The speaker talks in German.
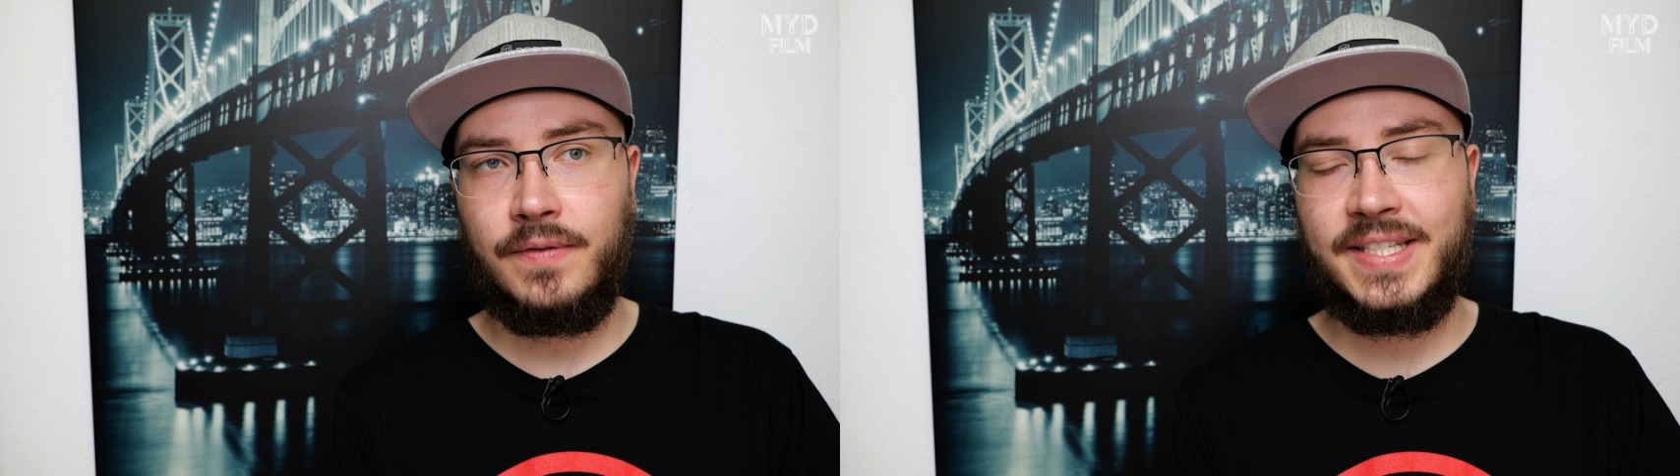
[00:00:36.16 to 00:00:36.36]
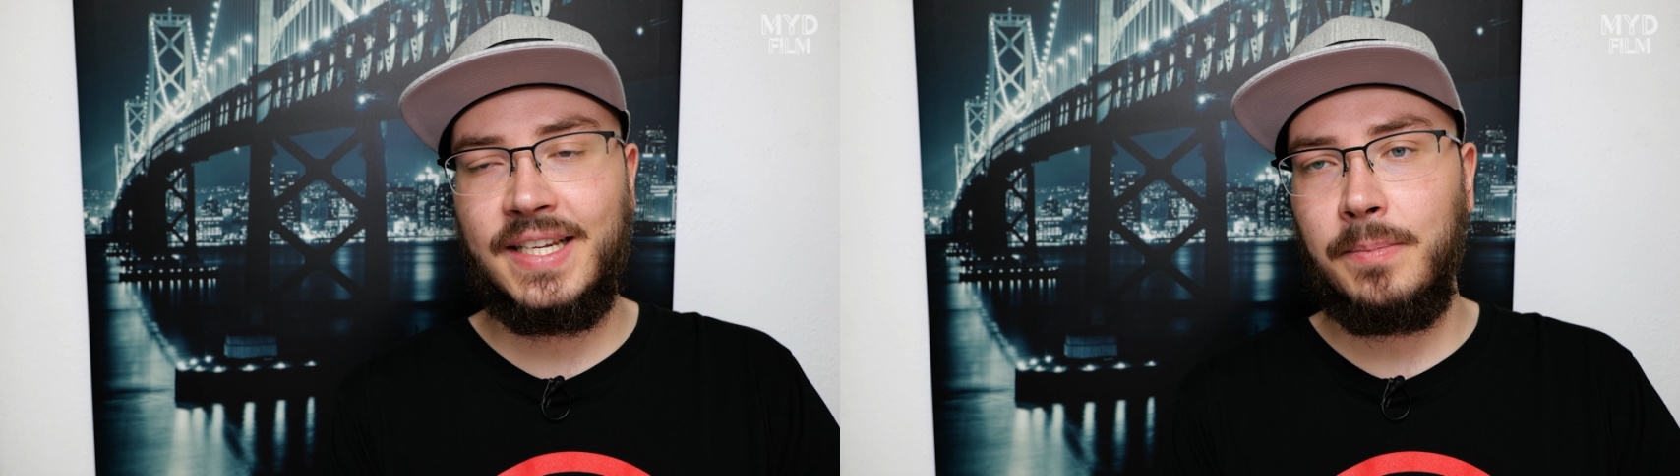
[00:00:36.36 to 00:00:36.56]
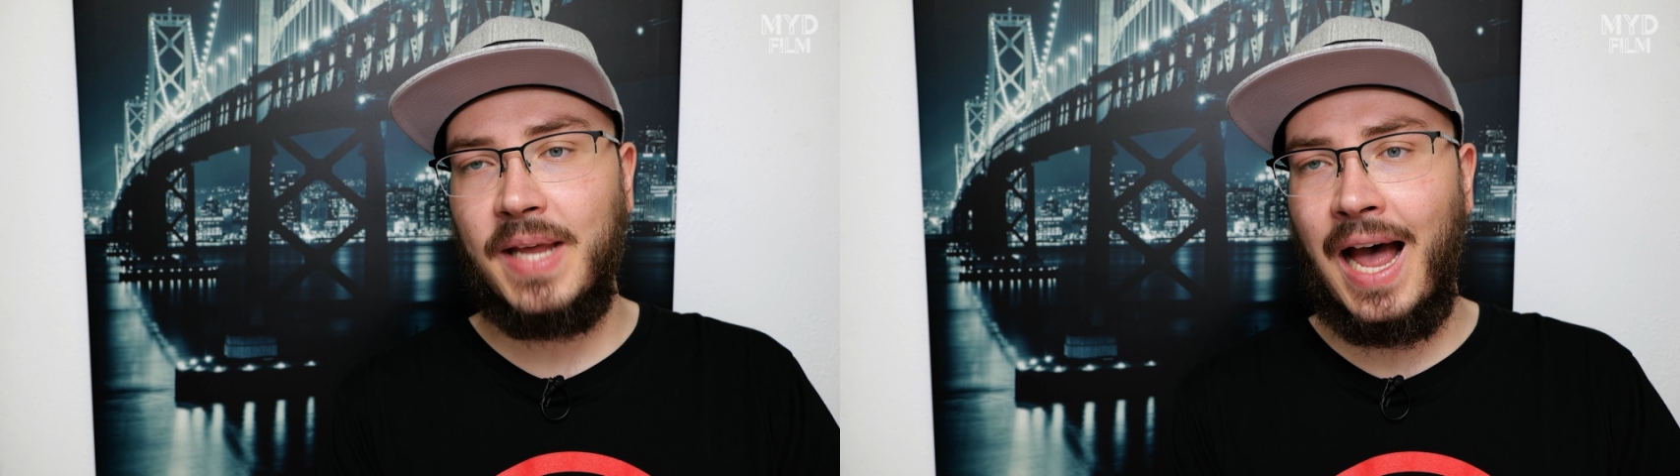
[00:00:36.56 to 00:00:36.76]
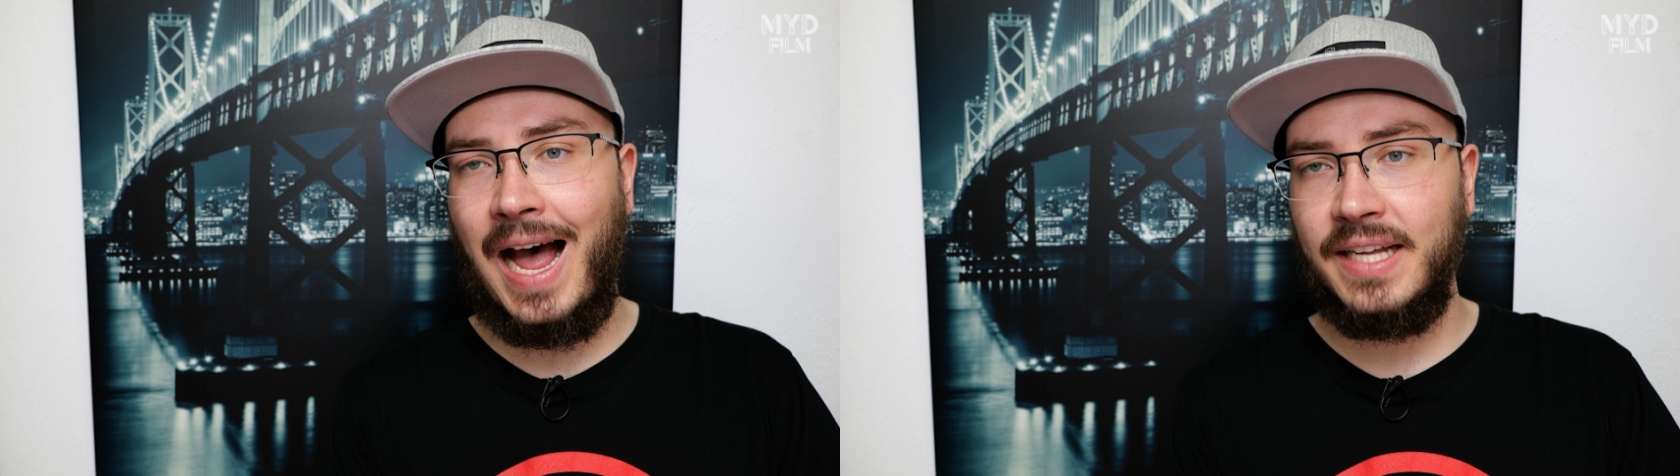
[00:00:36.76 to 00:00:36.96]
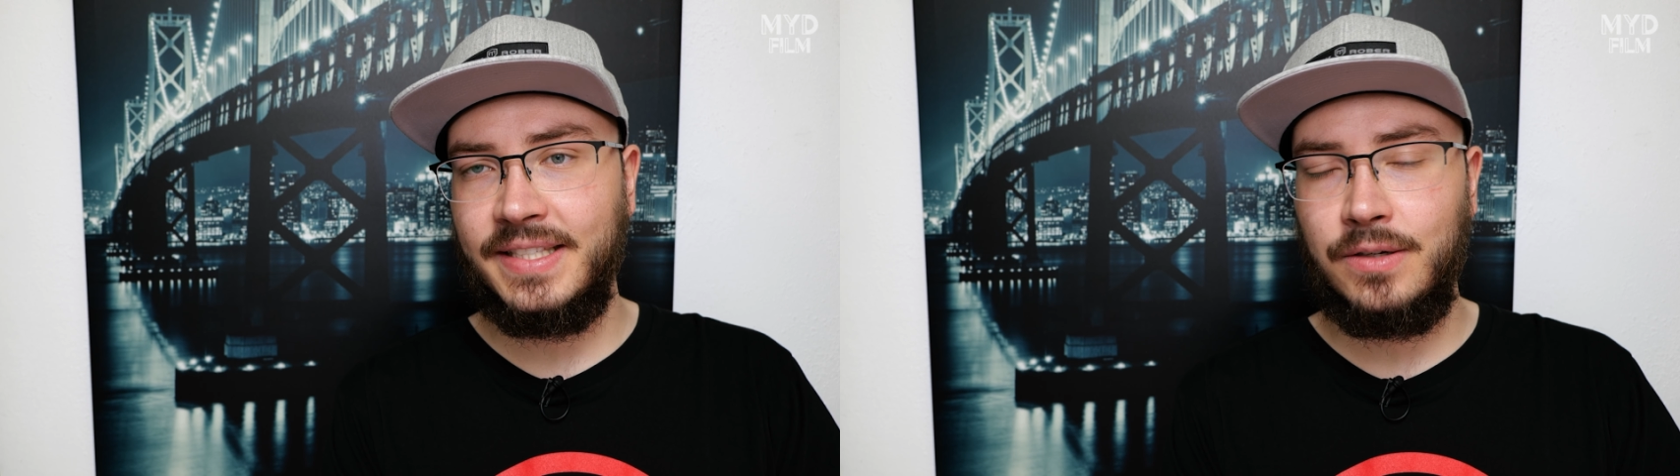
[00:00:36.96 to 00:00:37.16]
Wir sind im Jahr
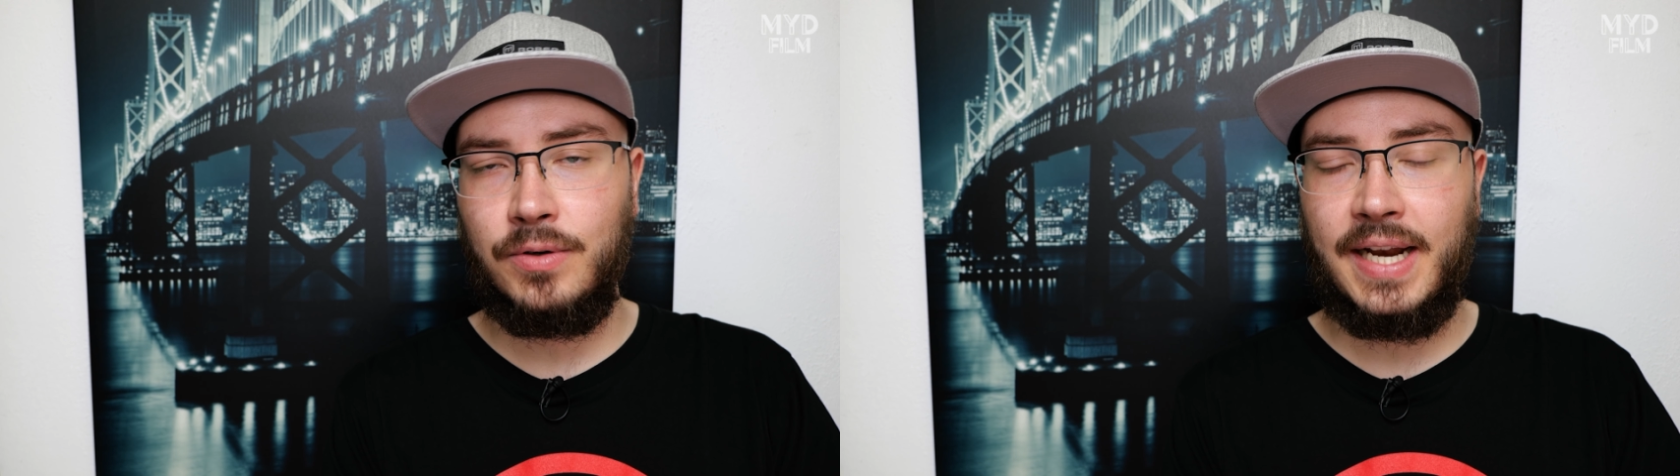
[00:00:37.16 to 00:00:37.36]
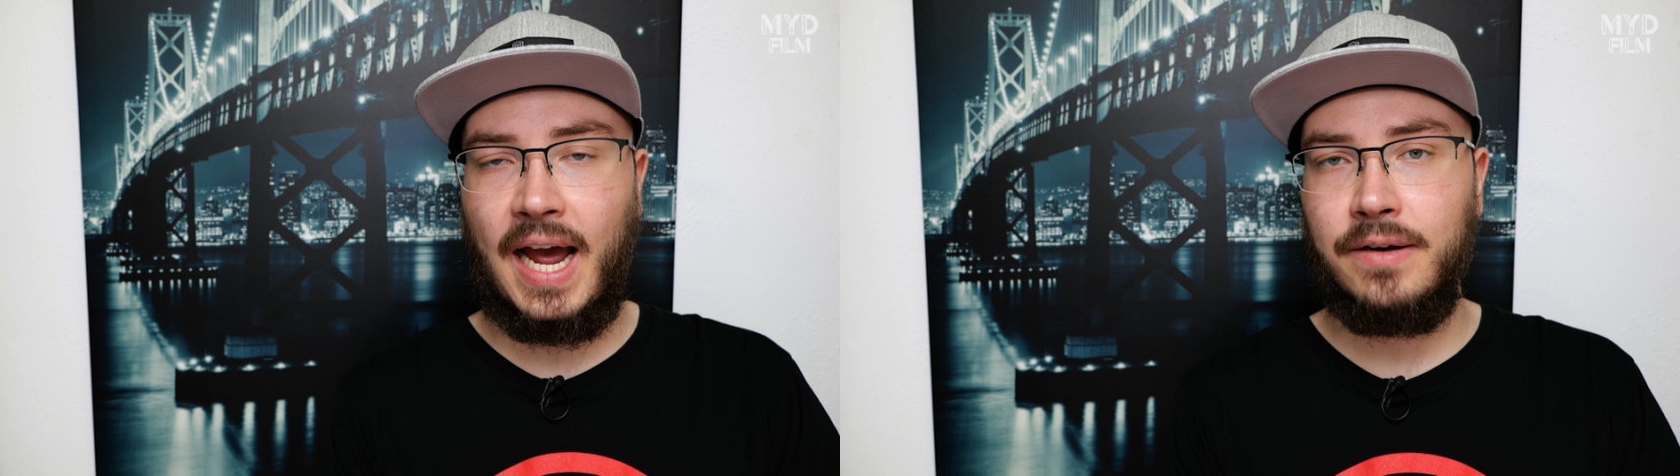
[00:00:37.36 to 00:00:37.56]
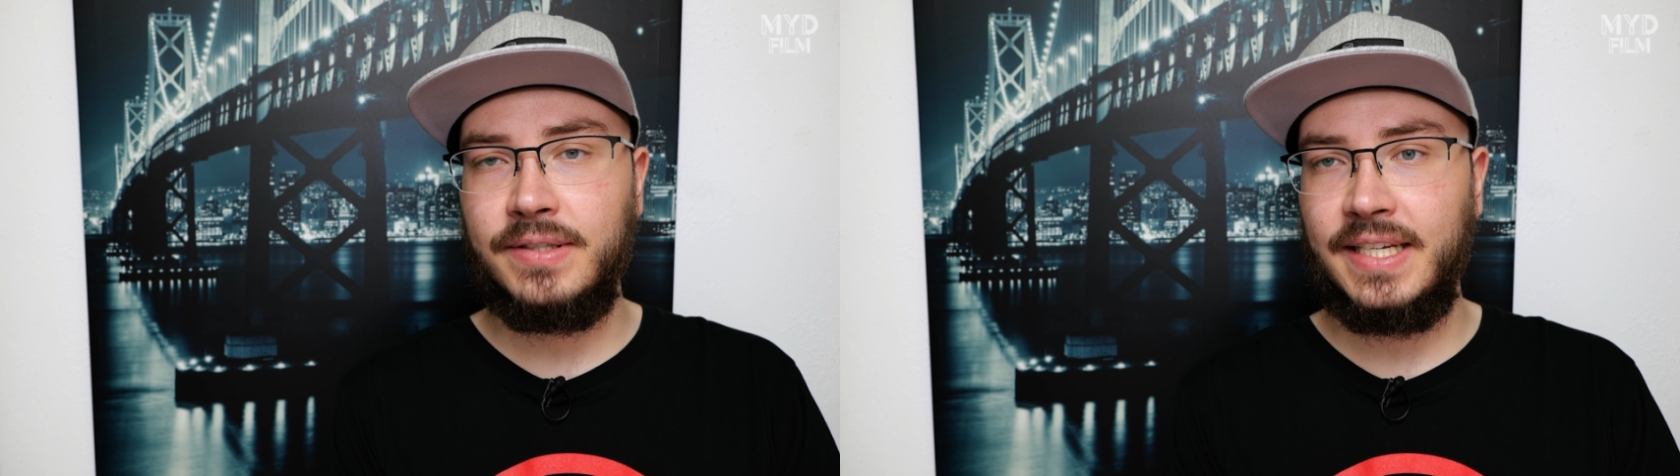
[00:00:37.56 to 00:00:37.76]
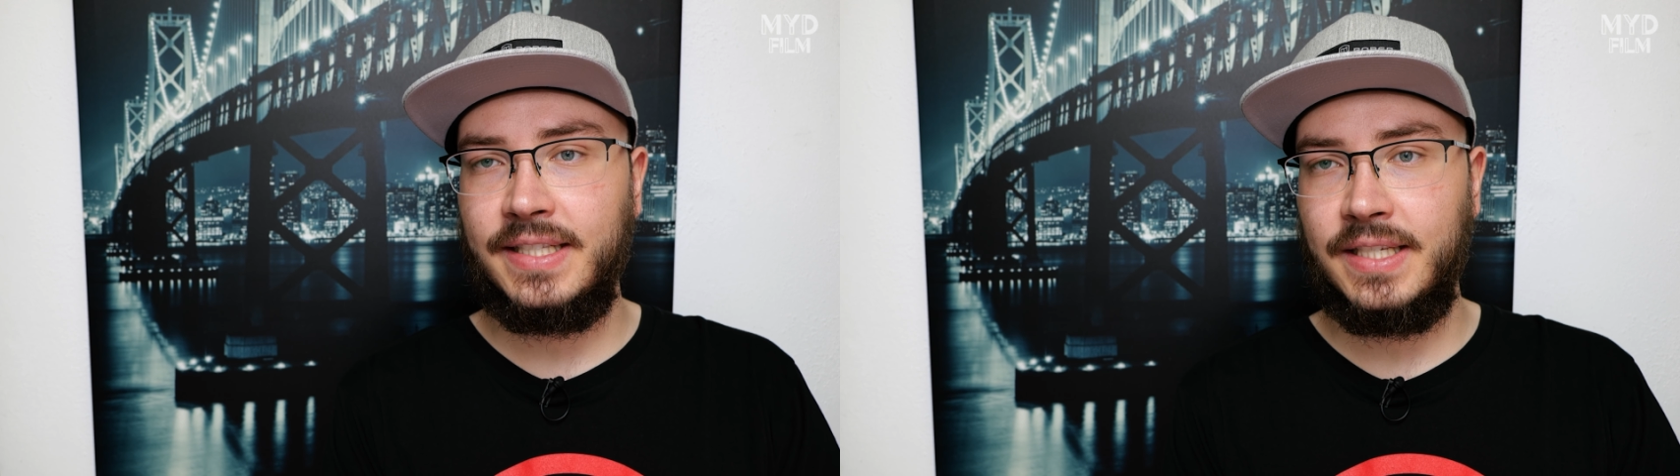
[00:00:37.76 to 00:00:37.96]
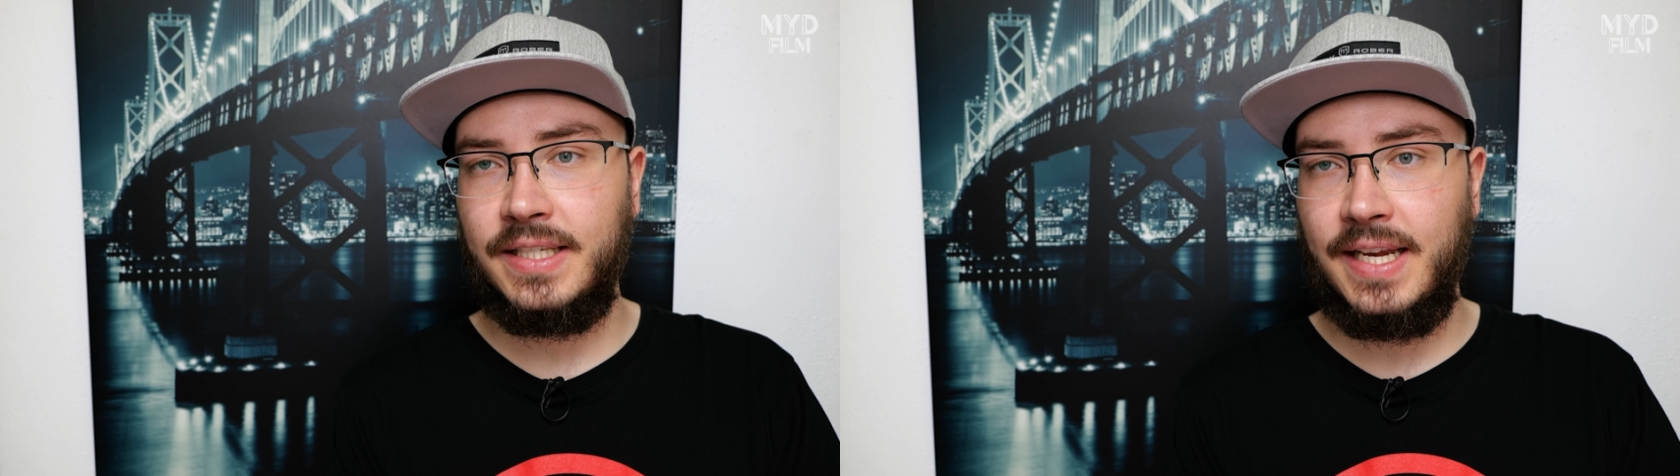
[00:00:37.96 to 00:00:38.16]

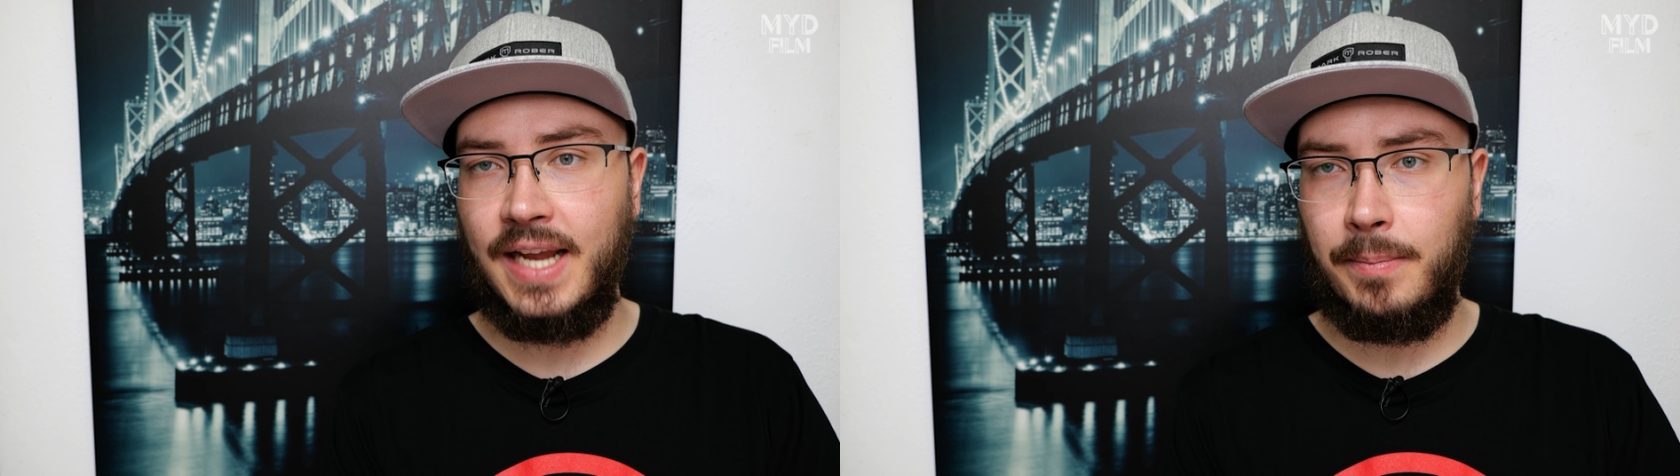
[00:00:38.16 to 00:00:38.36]
1861 in